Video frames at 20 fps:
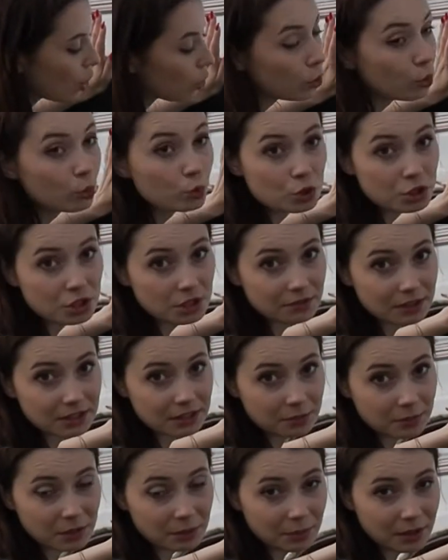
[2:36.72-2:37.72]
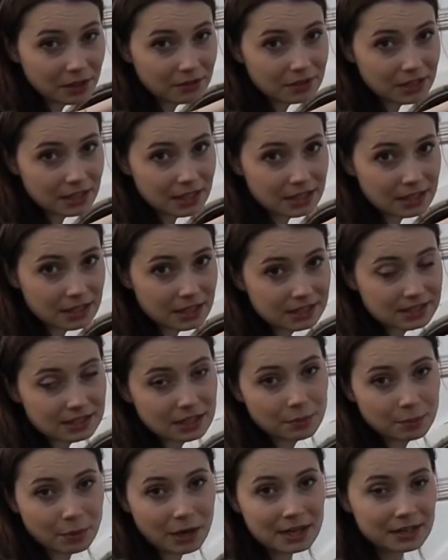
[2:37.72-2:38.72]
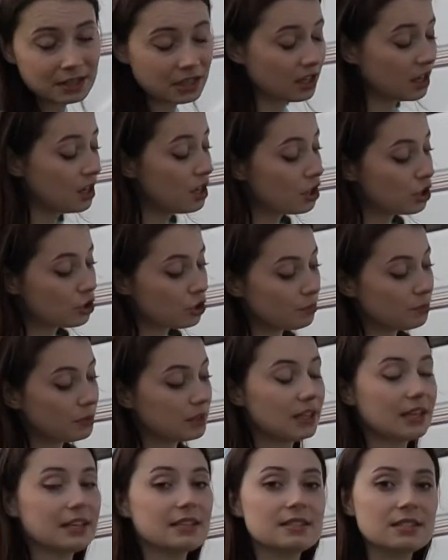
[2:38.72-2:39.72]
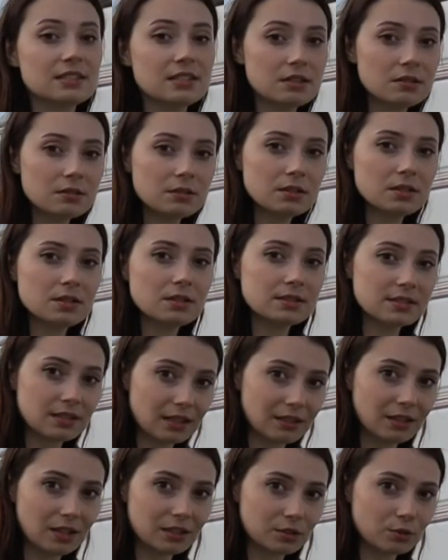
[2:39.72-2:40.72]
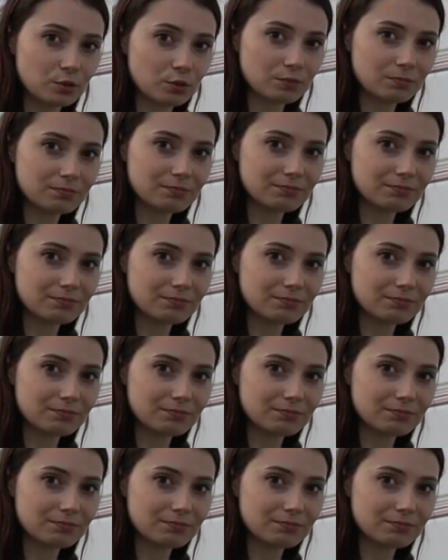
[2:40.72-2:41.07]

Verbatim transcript: лучшей в этом направлении собаке, чтобы найти закладку.